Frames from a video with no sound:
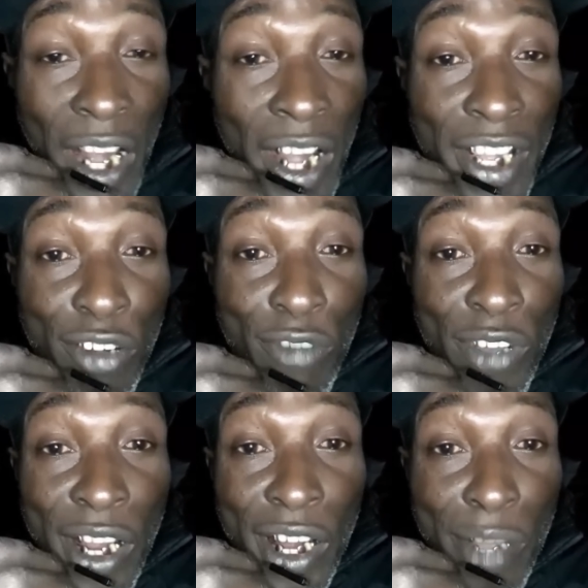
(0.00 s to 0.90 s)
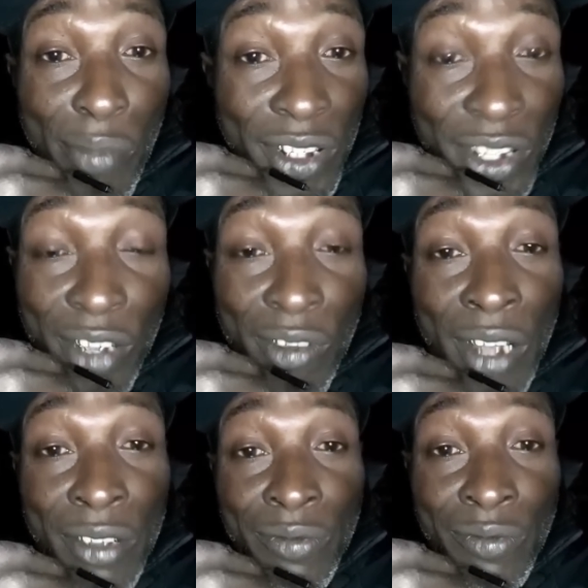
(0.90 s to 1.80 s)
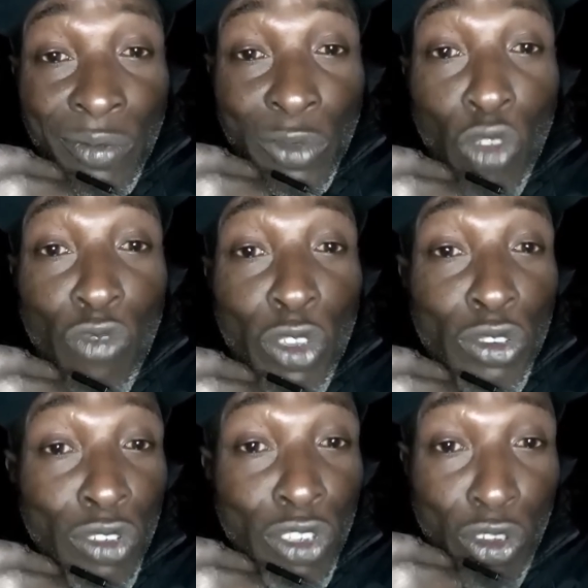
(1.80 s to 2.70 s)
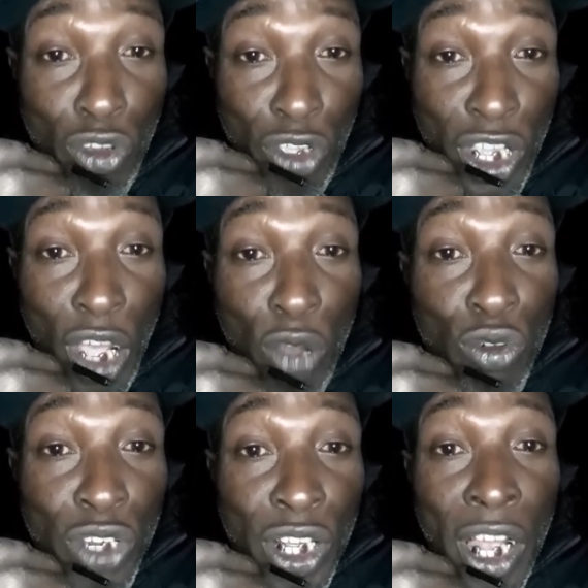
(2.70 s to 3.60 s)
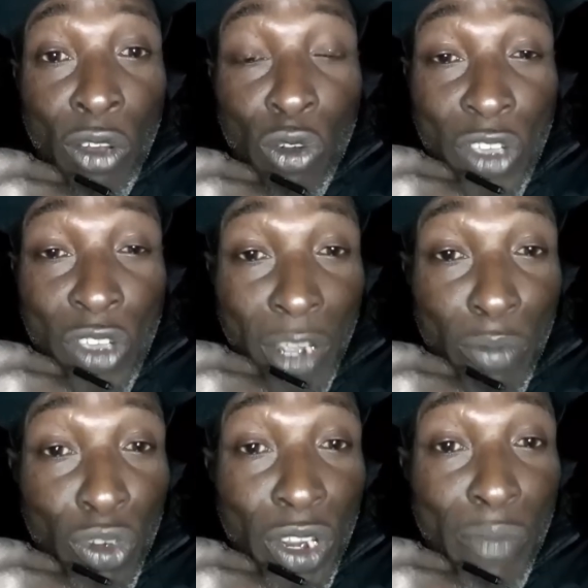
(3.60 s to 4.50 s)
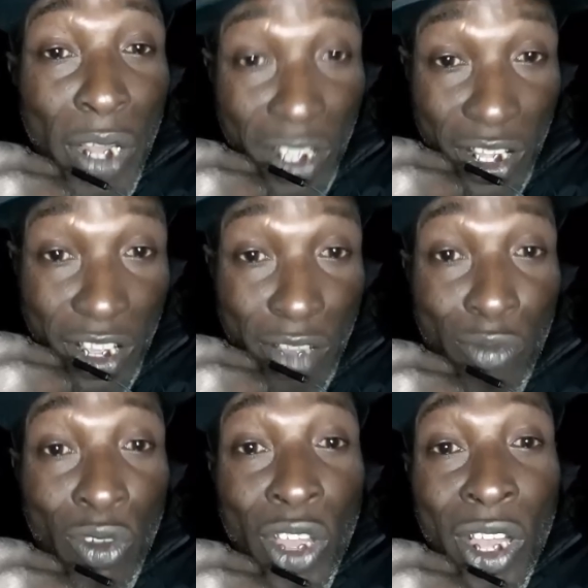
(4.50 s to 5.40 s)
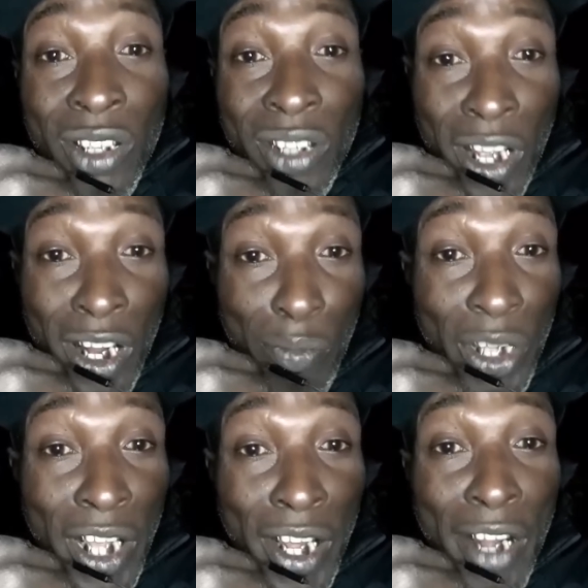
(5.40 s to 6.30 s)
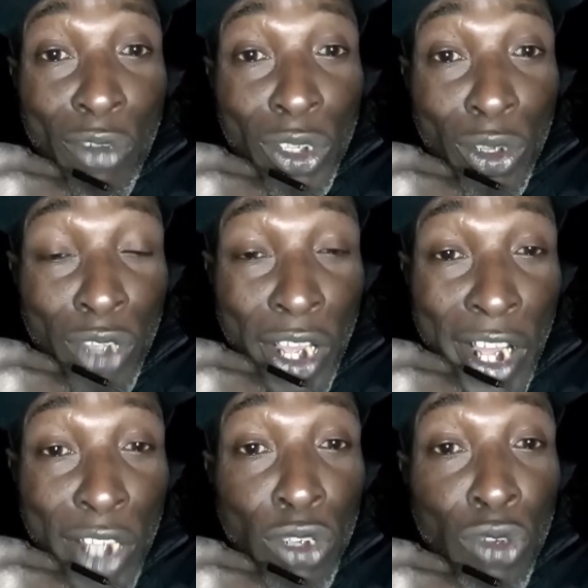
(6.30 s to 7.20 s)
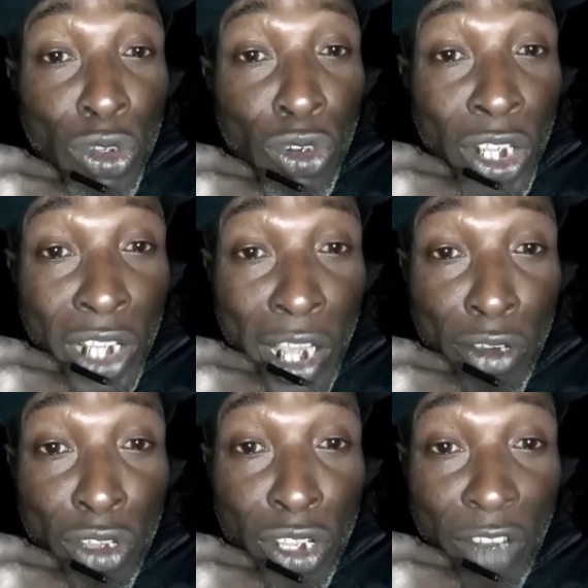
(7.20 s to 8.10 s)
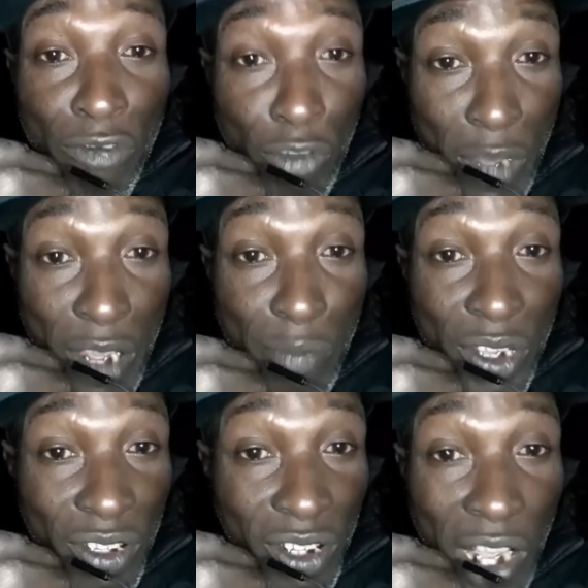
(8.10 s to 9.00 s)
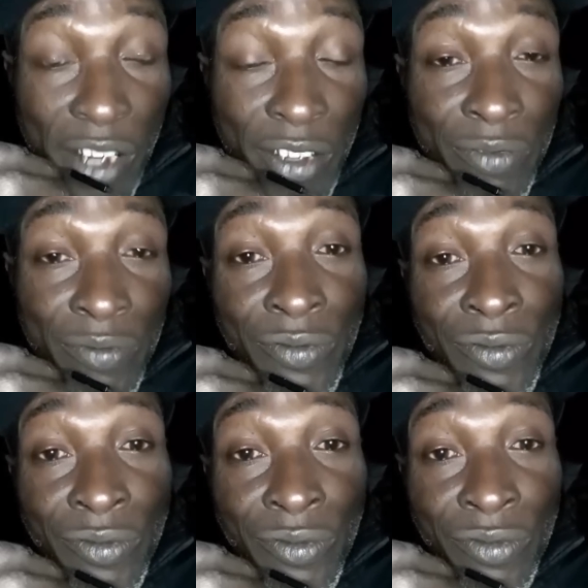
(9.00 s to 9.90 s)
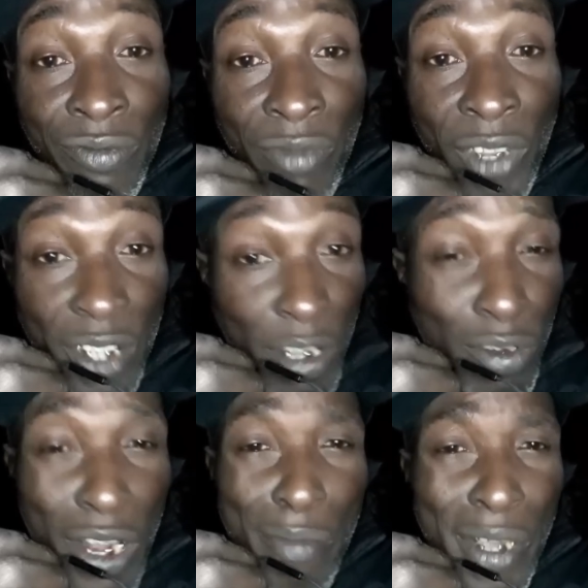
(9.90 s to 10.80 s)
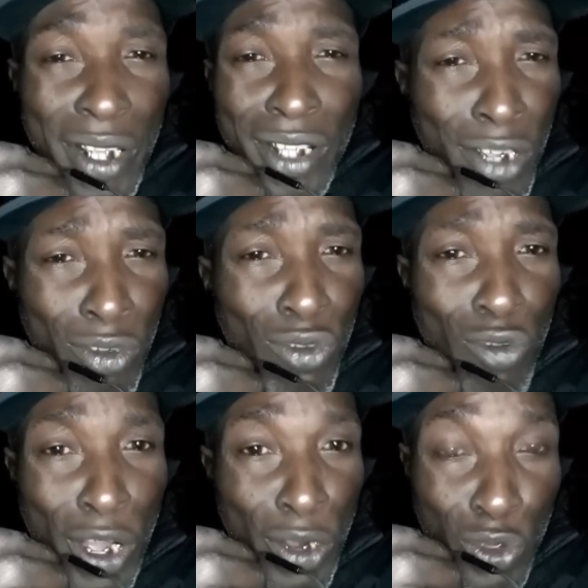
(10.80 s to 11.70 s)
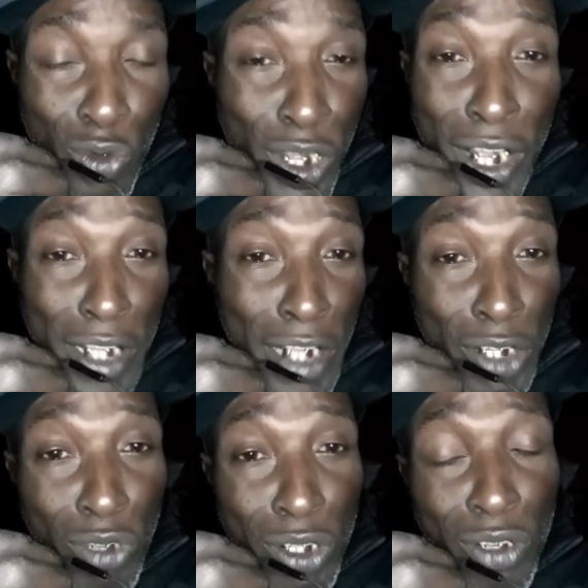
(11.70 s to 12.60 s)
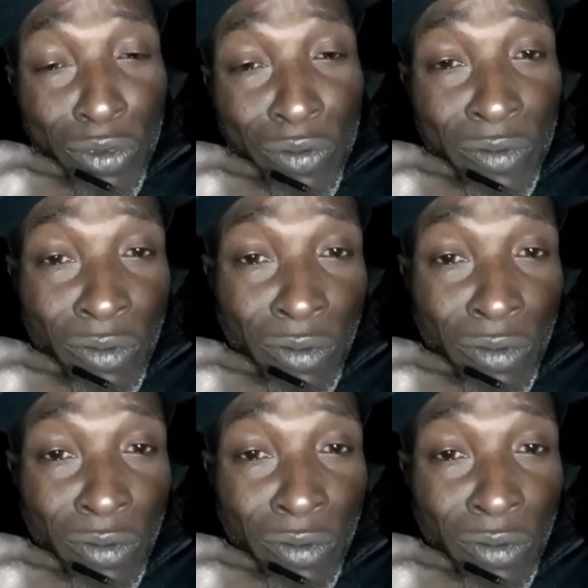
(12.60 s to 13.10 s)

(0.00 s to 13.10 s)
las leyes no fueran represivas, no fuese una ideología única, hubiese pluripartidismo, se respetaran nuestros derechos y nuestros criterios y nuestra forma de pensar. Seguramente ningún cubano estuviera en esta situación.